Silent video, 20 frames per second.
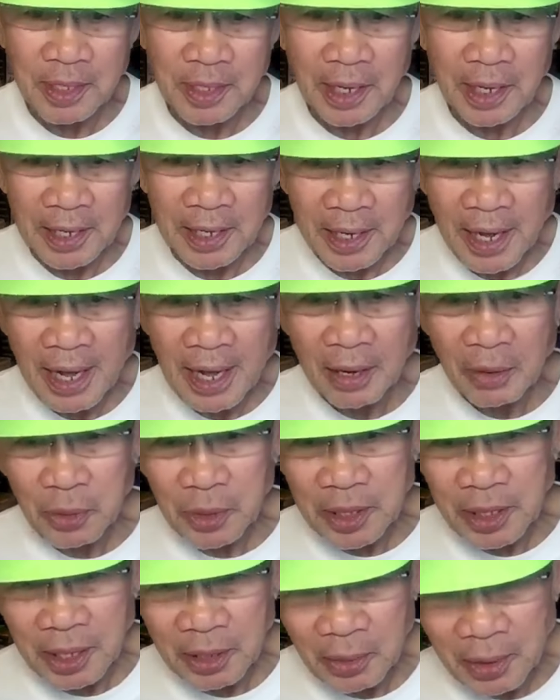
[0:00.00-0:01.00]
กินข้าวก๋
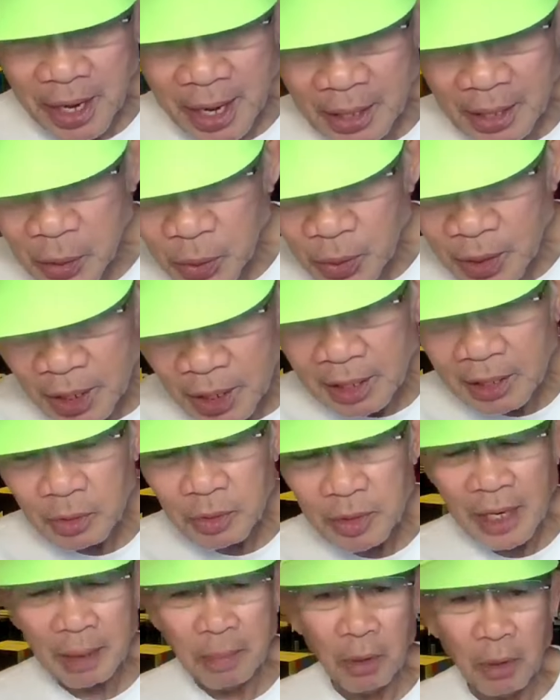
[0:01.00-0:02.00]
วยเตี๋ยวร้านโน้นร้านนี้
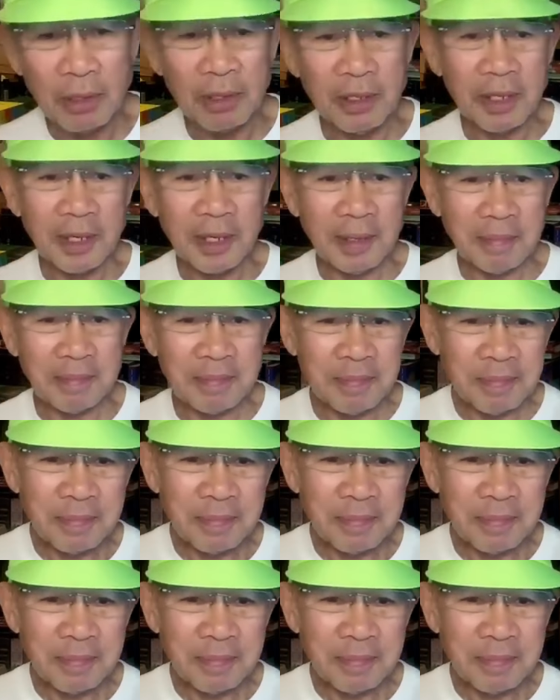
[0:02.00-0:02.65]
รู้จักหมดนะครับ